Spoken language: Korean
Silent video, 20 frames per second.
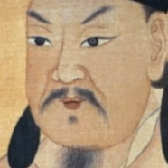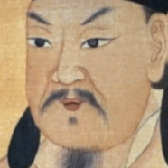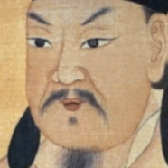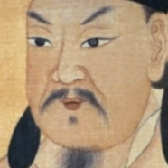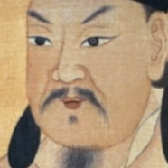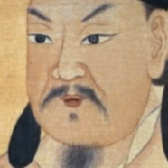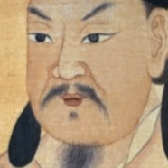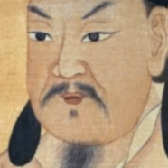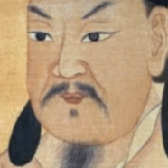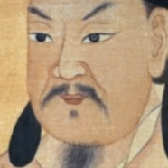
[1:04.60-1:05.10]

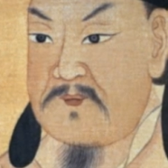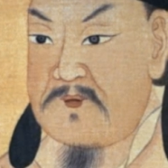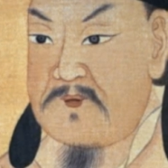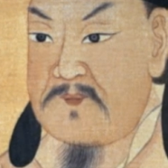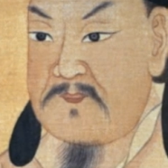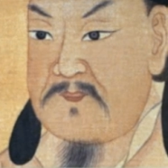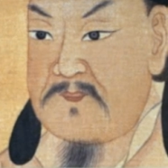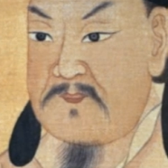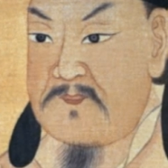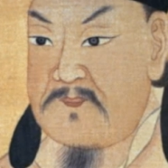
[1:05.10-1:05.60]

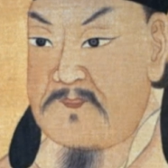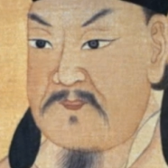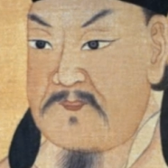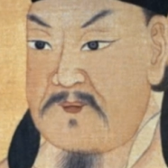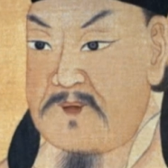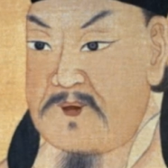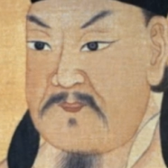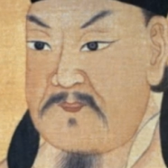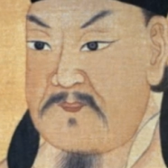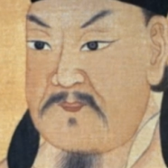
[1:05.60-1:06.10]
환대하였는데
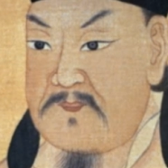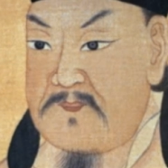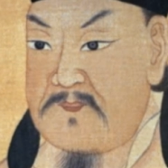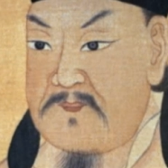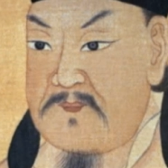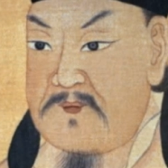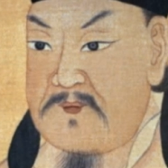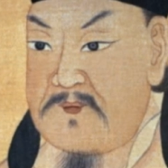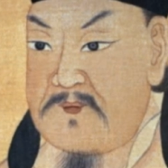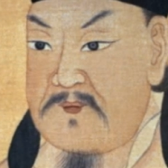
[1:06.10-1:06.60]
그때
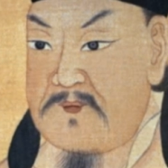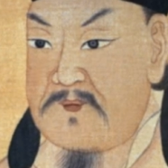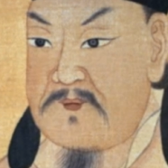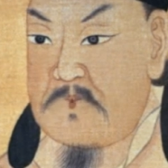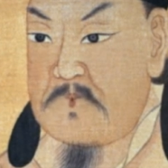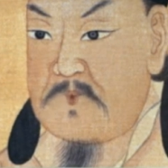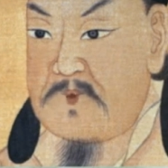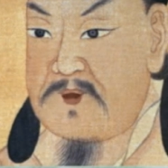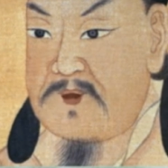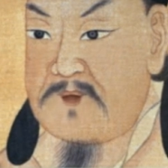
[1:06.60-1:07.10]
신라의
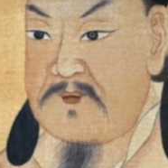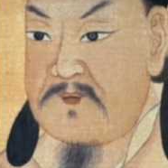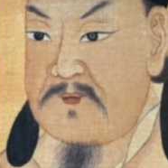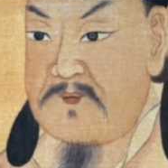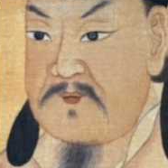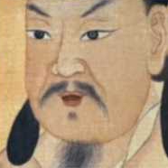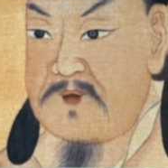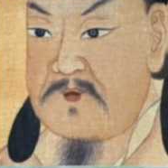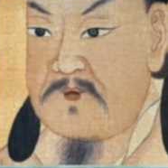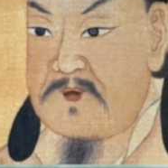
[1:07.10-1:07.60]
운명은
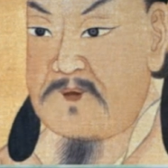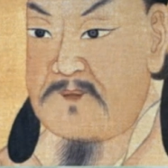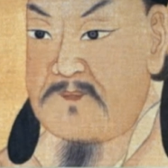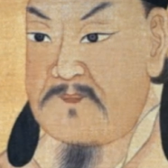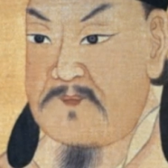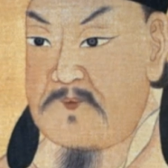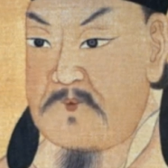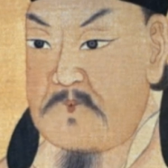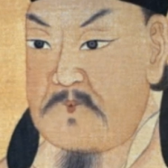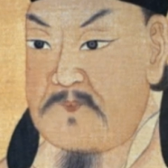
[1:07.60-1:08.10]
이미
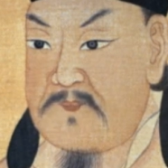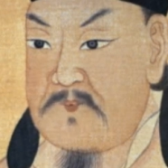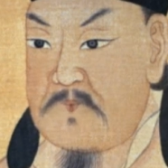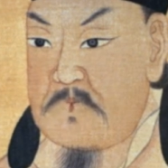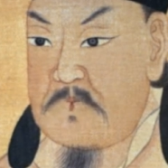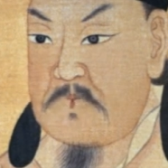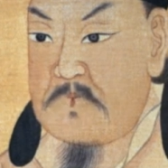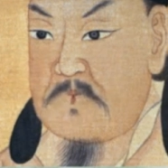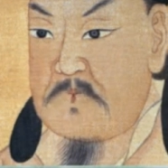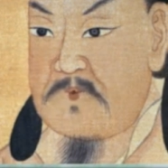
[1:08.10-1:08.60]
기울어가고
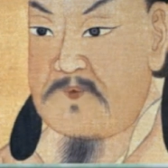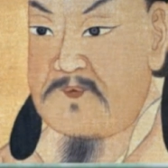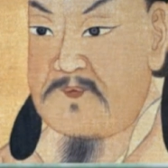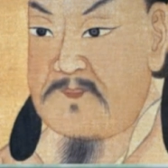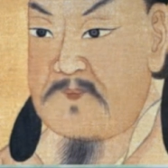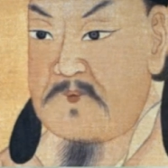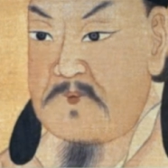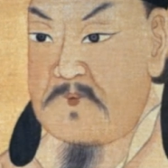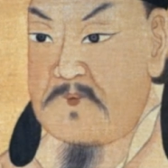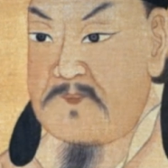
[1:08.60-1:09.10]

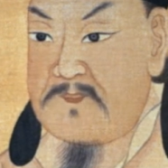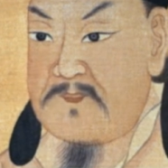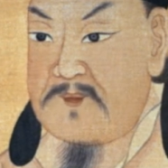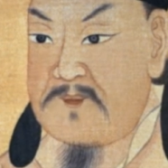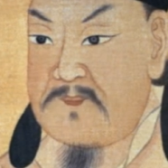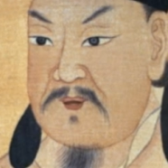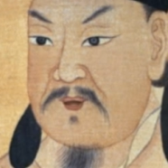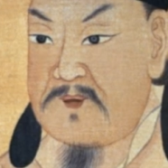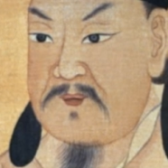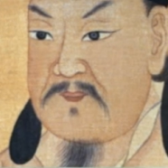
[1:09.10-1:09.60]
있었습니다.
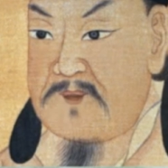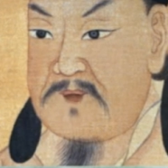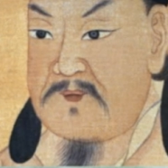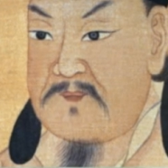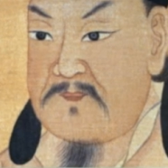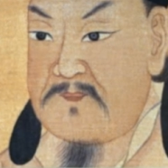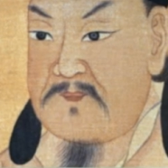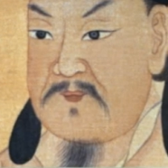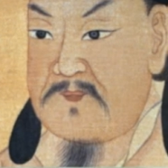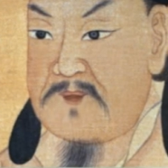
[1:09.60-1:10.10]
그는
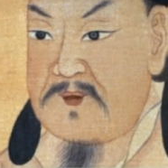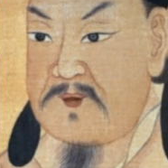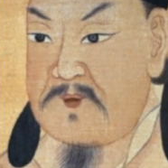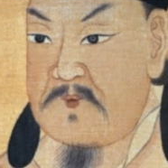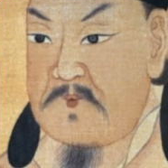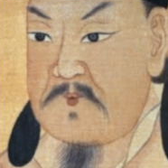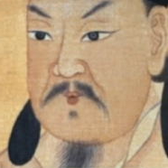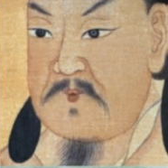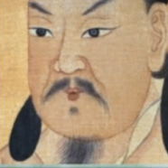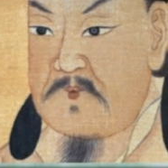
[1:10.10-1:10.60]
중앙의
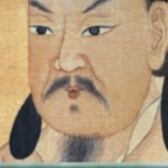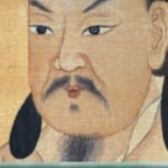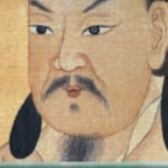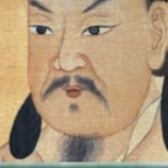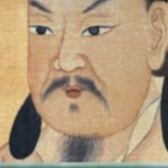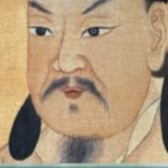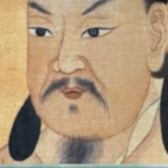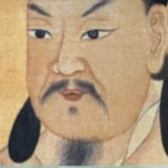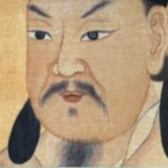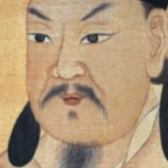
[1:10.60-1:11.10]
벼슬을
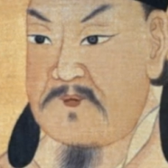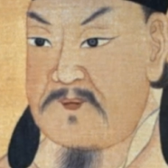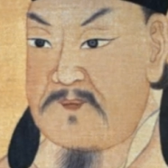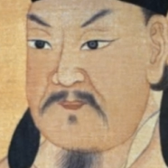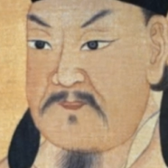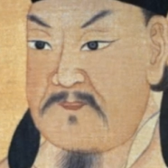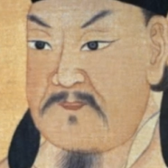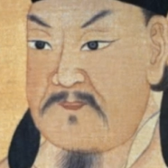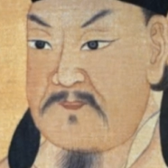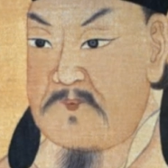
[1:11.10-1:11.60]

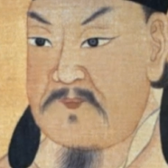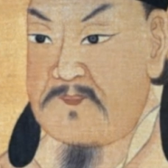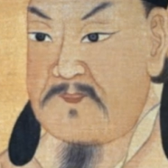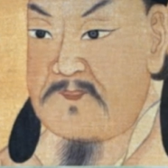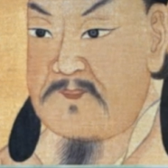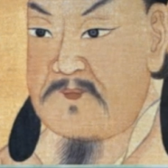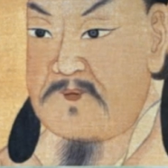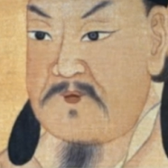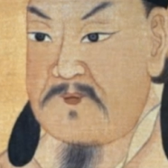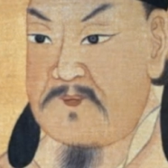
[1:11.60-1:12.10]
마다하고
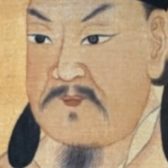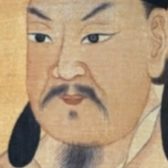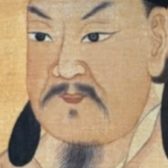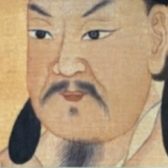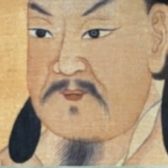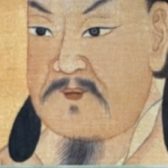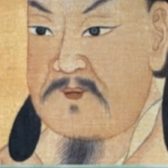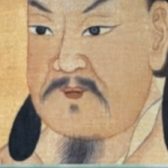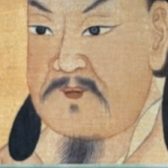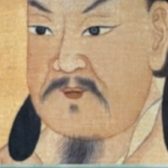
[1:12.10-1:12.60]
지방
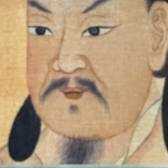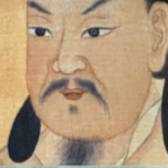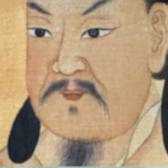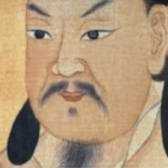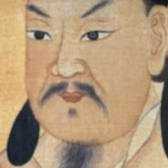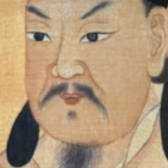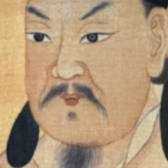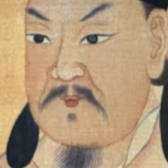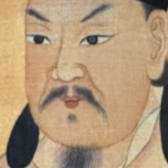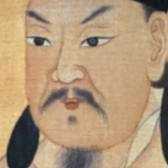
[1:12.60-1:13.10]
장관으로
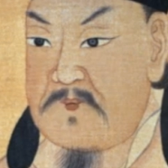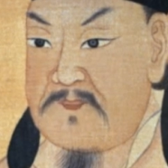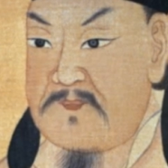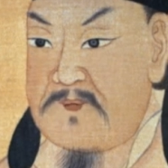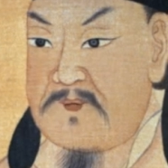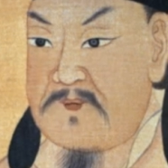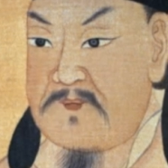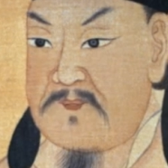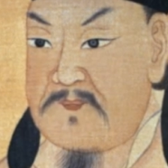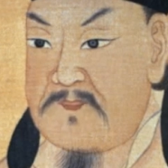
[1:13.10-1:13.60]
내려가
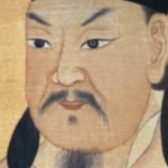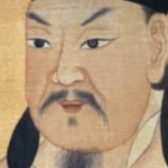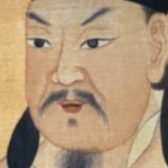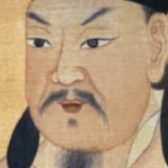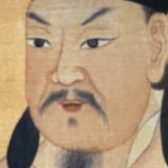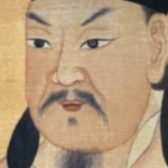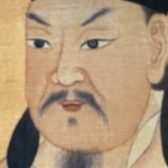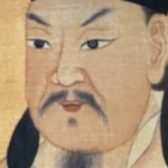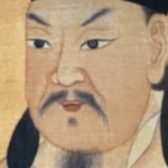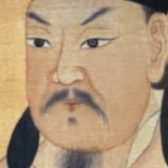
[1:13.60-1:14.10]
정읍,
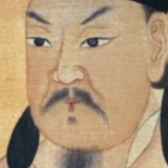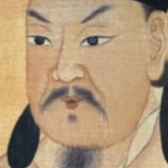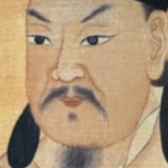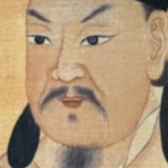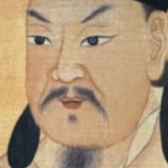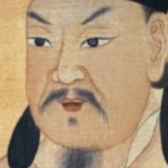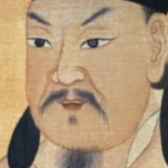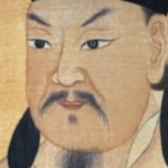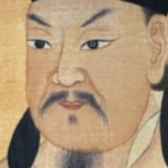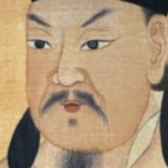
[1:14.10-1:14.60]

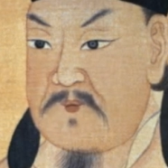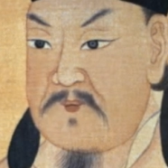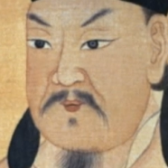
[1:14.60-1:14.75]
함양,